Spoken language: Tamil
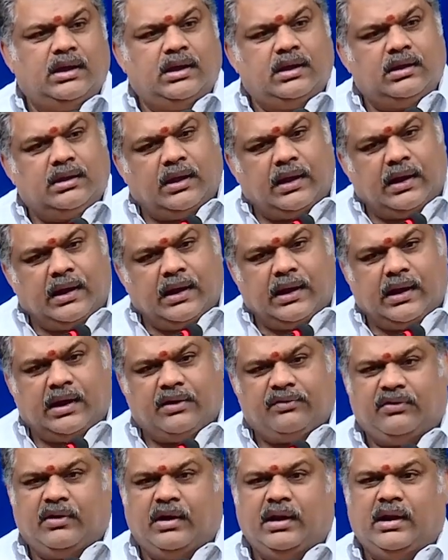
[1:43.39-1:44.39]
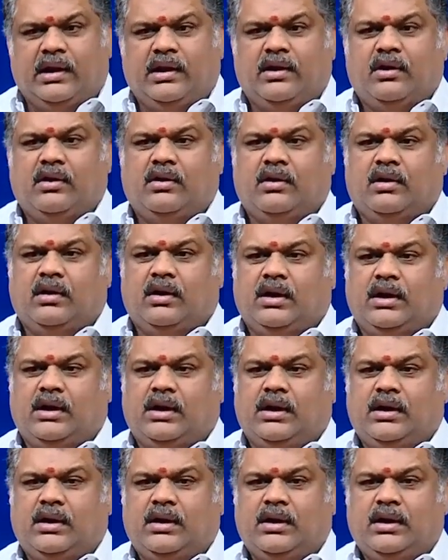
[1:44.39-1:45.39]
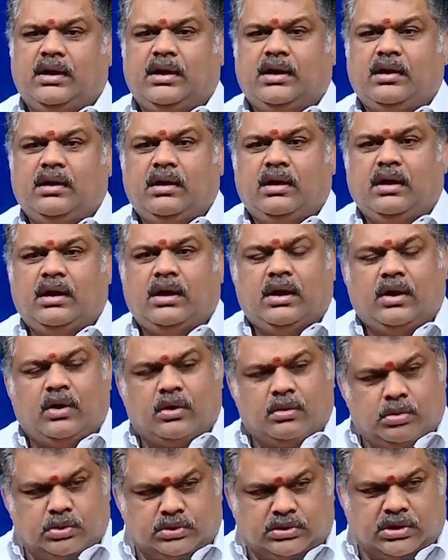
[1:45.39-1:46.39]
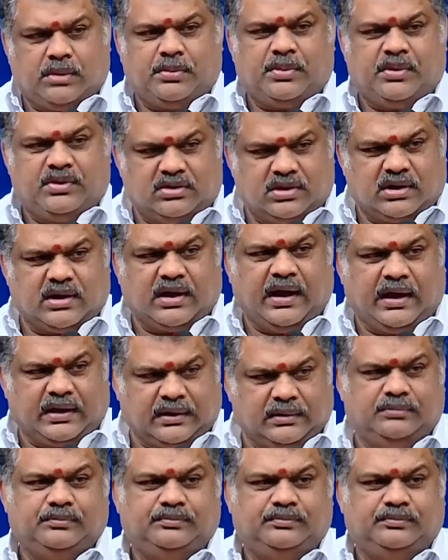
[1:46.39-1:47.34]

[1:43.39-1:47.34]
இந்த எல்லா ஃபீல்ட்லேயும் அவர் முத்திரை பதிச்சிருக்கார்